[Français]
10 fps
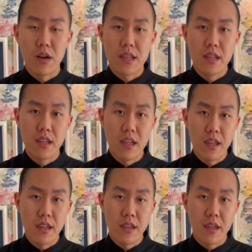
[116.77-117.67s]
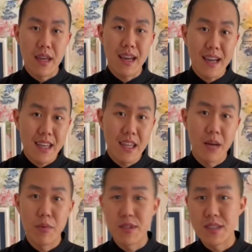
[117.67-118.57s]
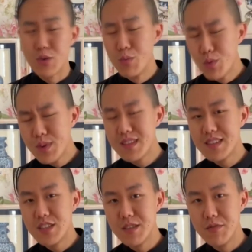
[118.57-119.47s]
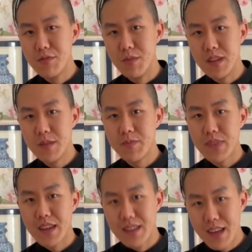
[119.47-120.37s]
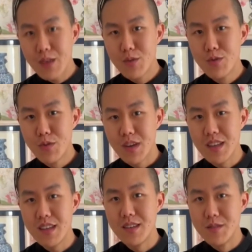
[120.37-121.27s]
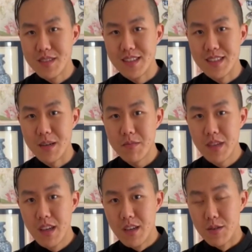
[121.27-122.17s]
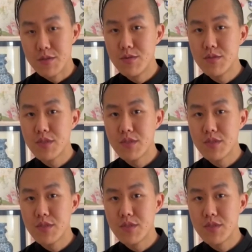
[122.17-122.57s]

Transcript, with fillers: qui est créé à partir de bonnes séché fumé, d'algues de nori et de sésame. Ensuite, nous